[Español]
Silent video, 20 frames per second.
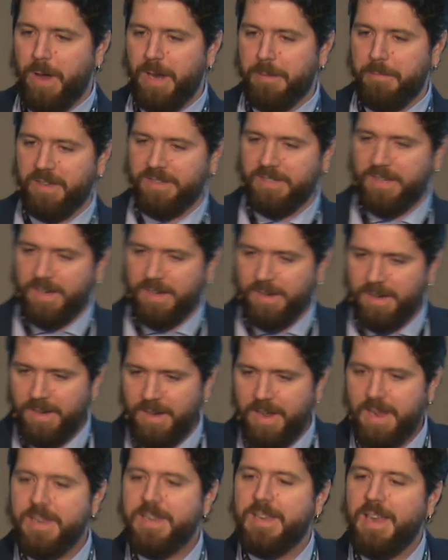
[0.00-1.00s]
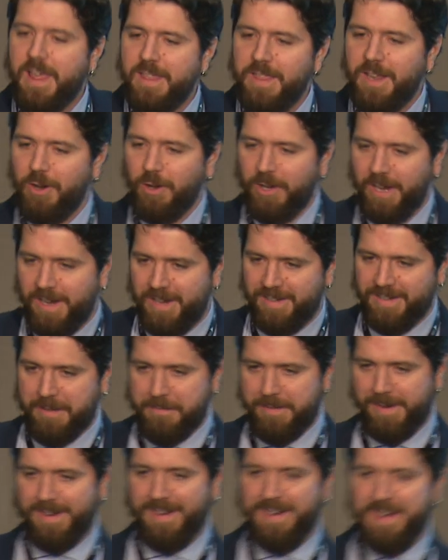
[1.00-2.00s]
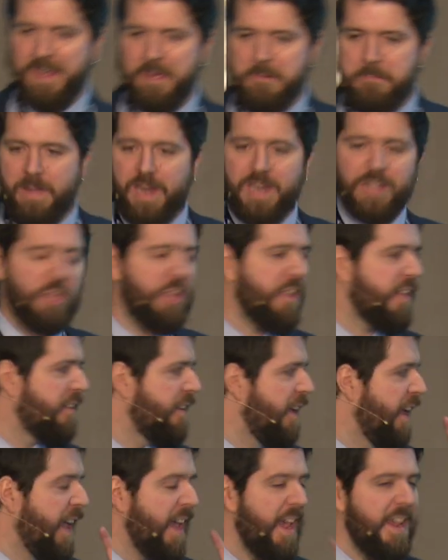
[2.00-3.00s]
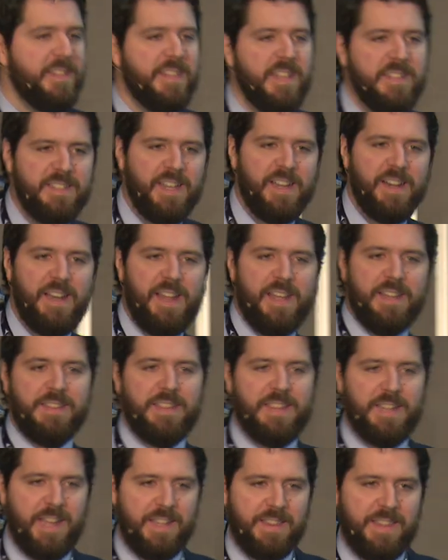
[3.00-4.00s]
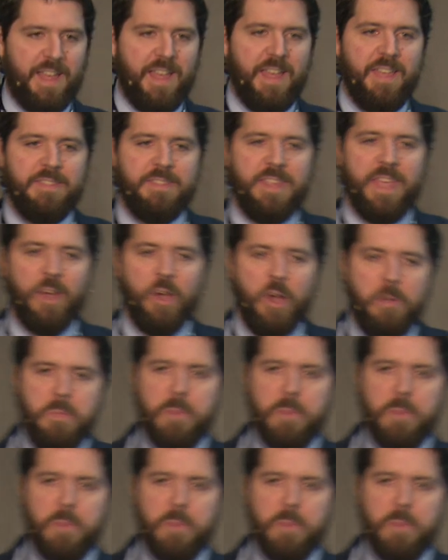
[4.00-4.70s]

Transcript: va a ser? Nadie lo quiere saber. Vale, entonces, esta charla trata de cómo